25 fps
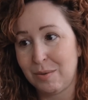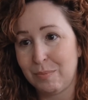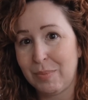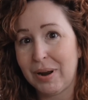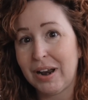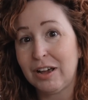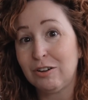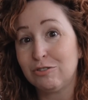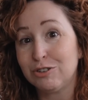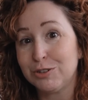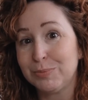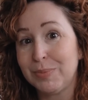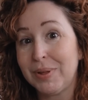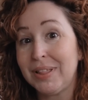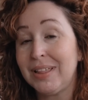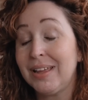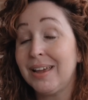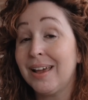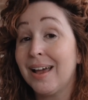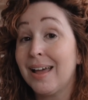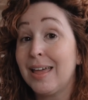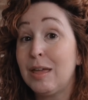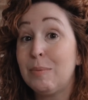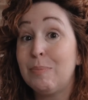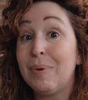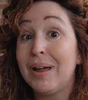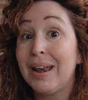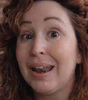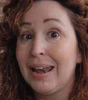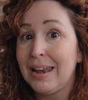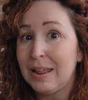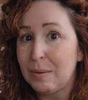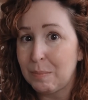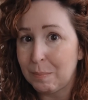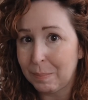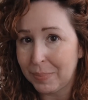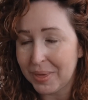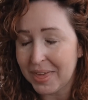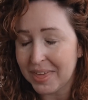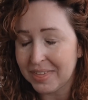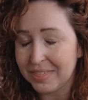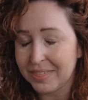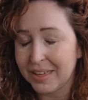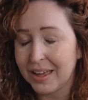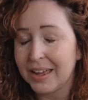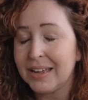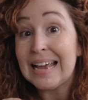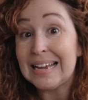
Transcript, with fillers: para cosmética y para limpieza.